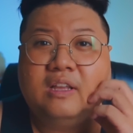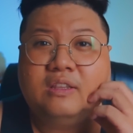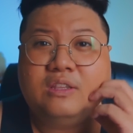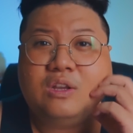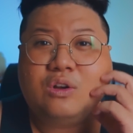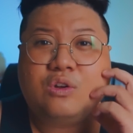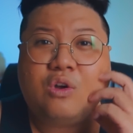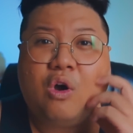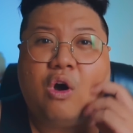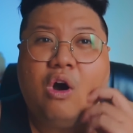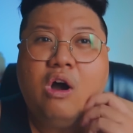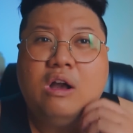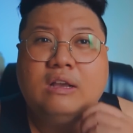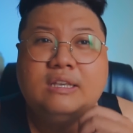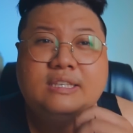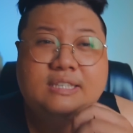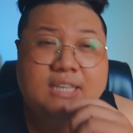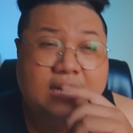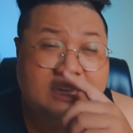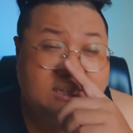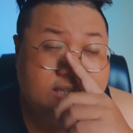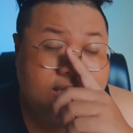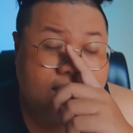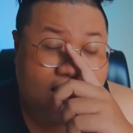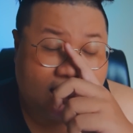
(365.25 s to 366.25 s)
nó có
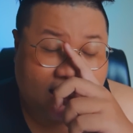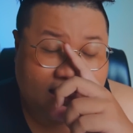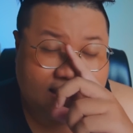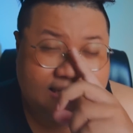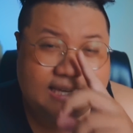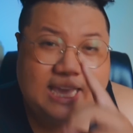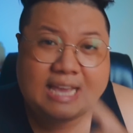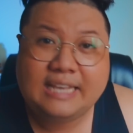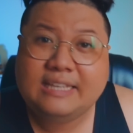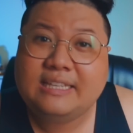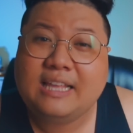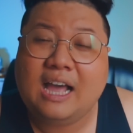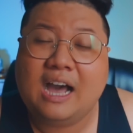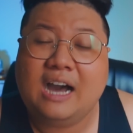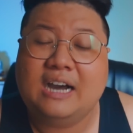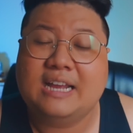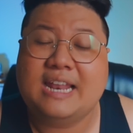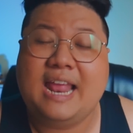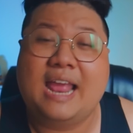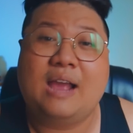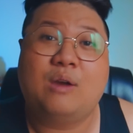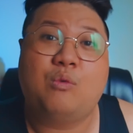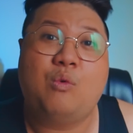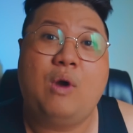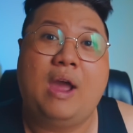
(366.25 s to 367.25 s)
chứng nhận giấy tờ
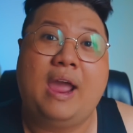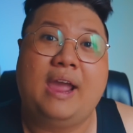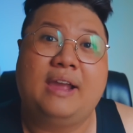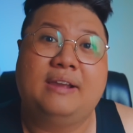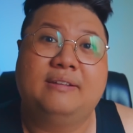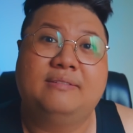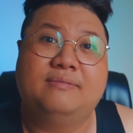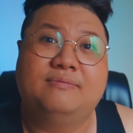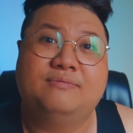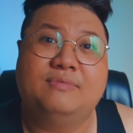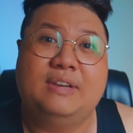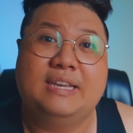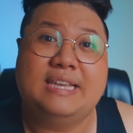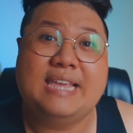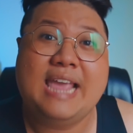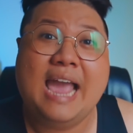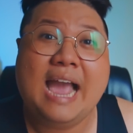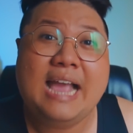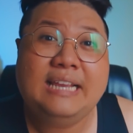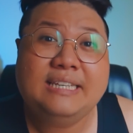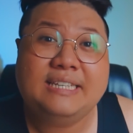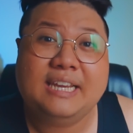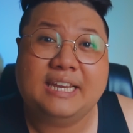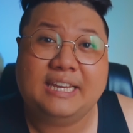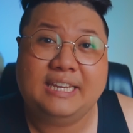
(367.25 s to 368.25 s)
đàng hoàng về
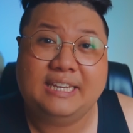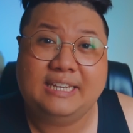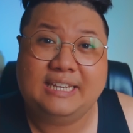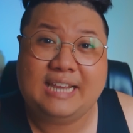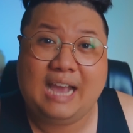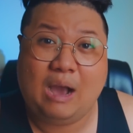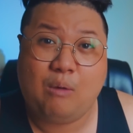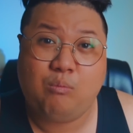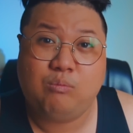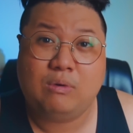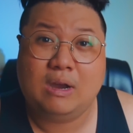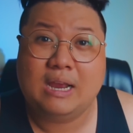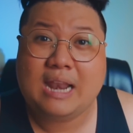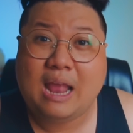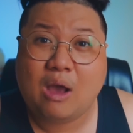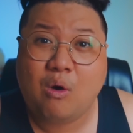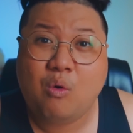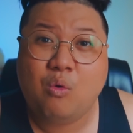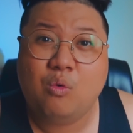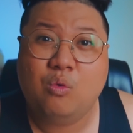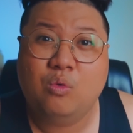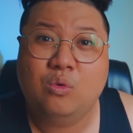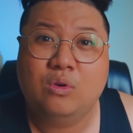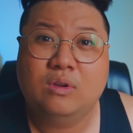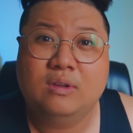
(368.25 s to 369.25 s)
giá trị ngọc ở
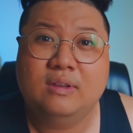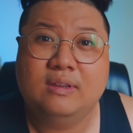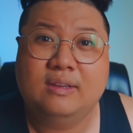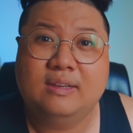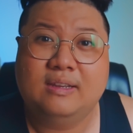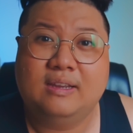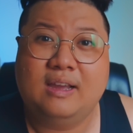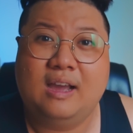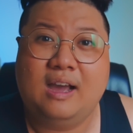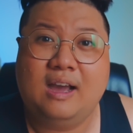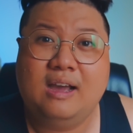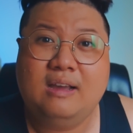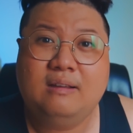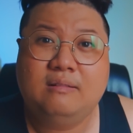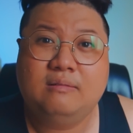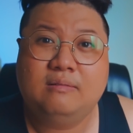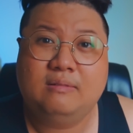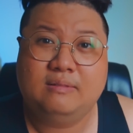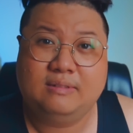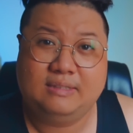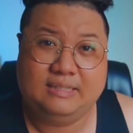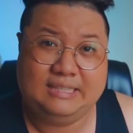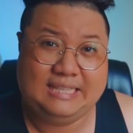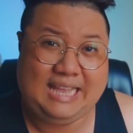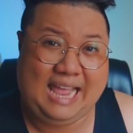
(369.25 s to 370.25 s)
đâu đó,
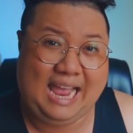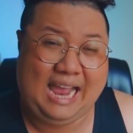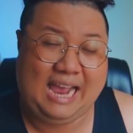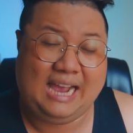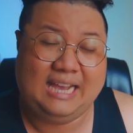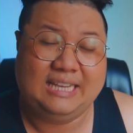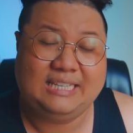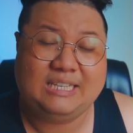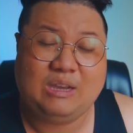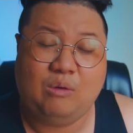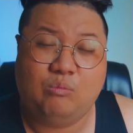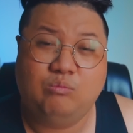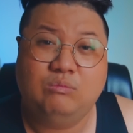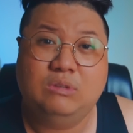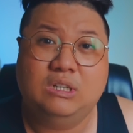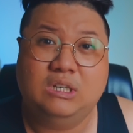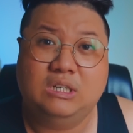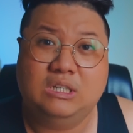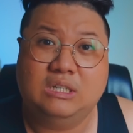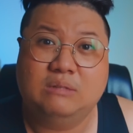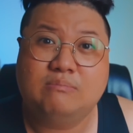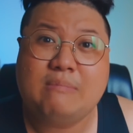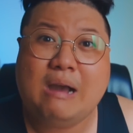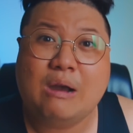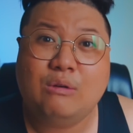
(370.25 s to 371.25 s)
nặng trọng
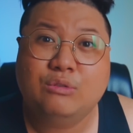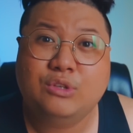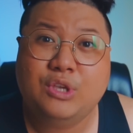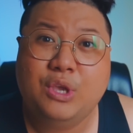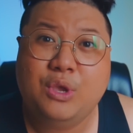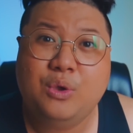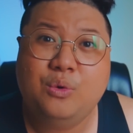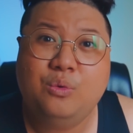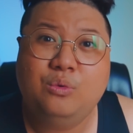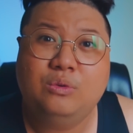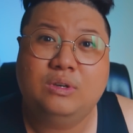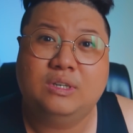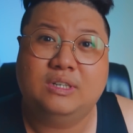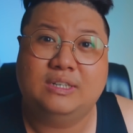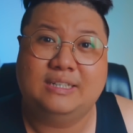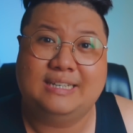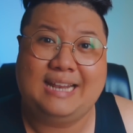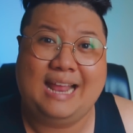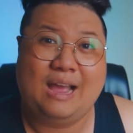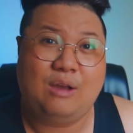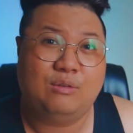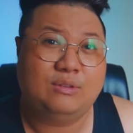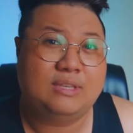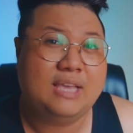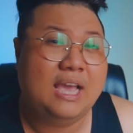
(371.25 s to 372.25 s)
lượng bao nhiêu người
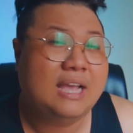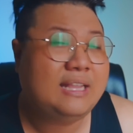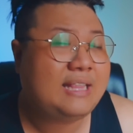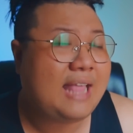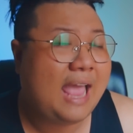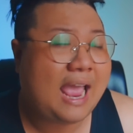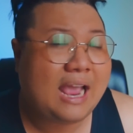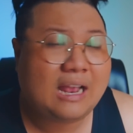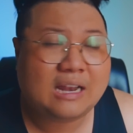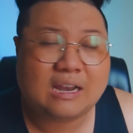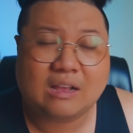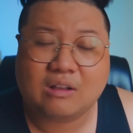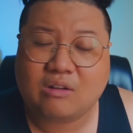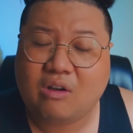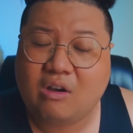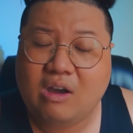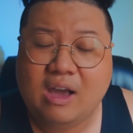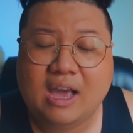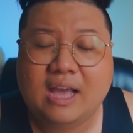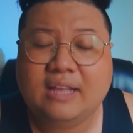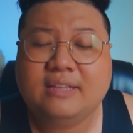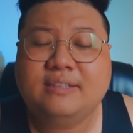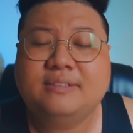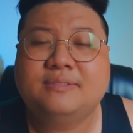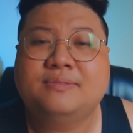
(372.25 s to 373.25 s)
nào chế tác là có
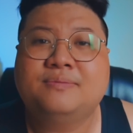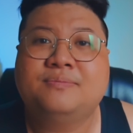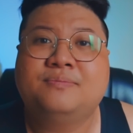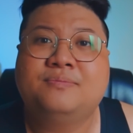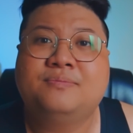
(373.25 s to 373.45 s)
hết